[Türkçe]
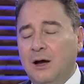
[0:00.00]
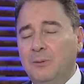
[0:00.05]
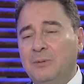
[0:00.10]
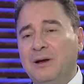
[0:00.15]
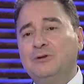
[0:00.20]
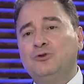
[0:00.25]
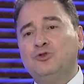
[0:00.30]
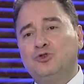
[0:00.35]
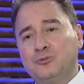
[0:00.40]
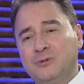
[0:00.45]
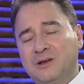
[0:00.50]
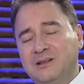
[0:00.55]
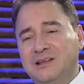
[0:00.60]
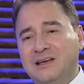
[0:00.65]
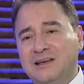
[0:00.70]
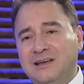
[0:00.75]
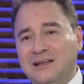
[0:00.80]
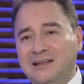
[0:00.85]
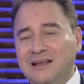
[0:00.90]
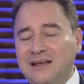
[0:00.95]
Ama ben hükümette
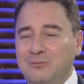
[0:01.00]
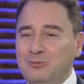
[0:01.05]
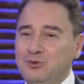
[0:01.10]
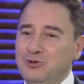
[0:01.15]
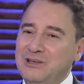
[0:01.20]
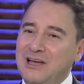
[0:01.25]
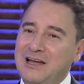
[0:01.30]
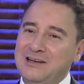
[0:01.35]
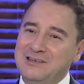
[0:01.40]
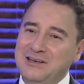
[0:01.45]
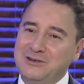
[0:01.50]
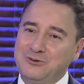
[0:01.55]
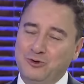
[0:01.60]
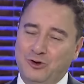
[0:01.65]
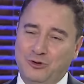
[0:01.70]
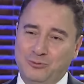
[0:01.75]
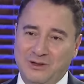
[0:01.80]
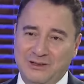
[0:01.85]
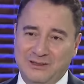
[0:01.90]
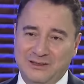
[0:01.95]
birlikteyken de yani bunun gerçekçi
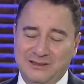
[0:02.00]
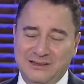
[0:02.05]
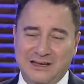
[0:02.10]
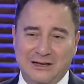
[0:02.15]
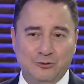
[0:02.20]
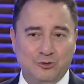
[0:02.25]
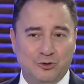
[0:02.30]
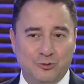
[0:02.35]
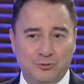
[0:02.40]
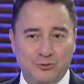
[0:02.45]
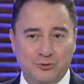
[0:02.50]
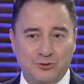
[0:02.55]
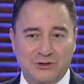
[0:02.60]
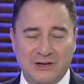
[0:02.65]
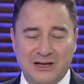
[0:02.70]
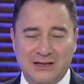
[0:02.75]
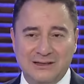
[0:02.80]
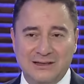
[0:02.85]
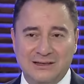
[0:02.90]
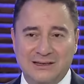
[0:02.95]
olmadığını yani durup
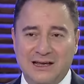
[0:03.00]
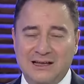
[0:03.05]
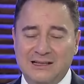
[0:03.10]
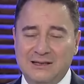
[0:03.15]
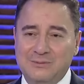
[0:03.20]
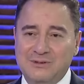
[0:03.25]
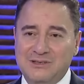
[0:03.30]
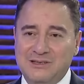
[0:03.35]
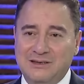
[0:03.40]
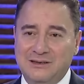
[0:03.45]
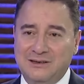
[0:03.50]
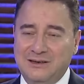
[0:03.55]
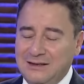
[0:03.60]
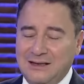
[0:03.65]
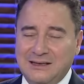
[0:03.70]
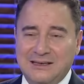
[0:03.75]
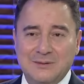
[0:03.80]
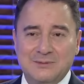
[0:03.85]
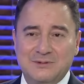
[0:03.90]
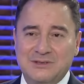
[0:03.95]
dururken de kendimizi
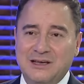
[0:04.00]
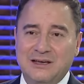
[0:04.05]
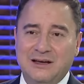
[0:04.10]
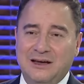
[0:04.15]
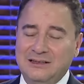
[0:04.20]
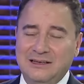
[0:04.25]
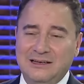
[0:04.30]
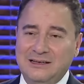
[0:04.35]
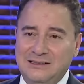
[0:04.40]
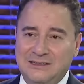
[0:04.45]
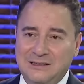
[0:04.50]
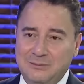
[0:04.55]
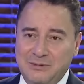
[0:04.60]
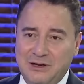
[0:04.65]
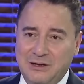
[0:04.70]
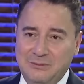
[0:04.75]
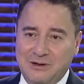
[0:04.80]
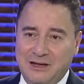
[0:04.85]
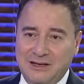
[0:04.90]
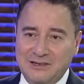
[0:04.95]
de kimseye alay
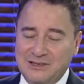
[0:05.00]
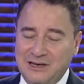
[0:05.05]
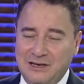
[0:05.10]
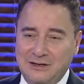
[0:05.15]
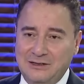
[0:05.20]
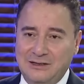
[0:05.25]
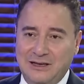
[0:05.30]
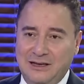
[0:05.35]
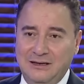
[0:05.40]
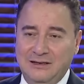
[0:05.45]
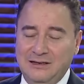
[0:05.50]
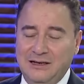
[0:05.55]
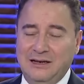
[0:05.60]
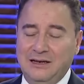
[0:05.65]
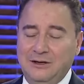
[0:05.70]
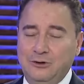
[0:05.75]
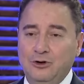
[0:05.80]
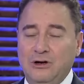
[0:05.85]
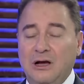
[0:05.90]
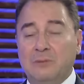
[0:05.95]
ettirmeyelim yani şey değil
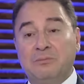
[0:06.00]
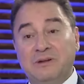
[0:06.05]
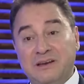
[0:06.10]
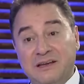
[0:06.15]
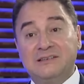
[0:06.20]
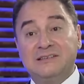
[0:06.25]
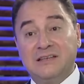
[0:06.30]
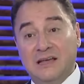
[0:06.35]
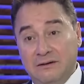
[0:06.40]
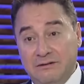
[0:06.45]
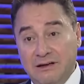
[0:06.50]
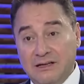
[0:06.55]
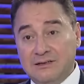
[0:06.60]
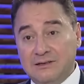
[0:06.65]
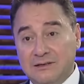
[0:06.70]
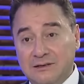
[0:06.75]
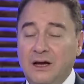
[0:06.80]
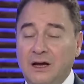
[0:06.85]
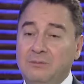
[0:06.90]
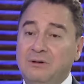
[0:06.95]
gerek yok. Ha BRICS'e
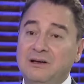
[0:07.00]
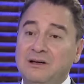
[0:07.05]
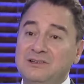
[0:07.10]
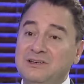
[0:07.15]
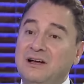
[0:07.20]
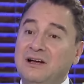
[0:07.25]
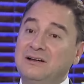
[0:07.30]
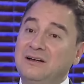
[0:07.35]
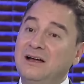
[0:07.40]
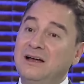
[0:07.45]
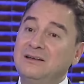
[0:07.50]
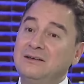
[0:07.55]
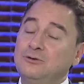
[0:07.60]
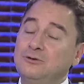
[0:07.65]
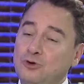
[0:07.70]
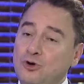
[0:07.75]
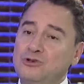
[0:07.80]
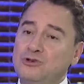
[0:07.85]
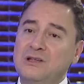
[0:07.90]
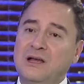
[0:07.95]
evet ama Şangay
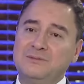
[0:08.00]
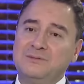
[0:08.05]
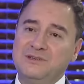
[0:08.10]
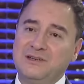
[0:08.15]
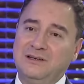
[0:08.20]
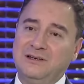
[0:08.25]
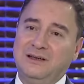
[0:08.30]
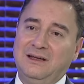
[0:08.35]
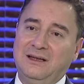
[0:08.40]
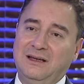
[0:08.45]
gözlemci.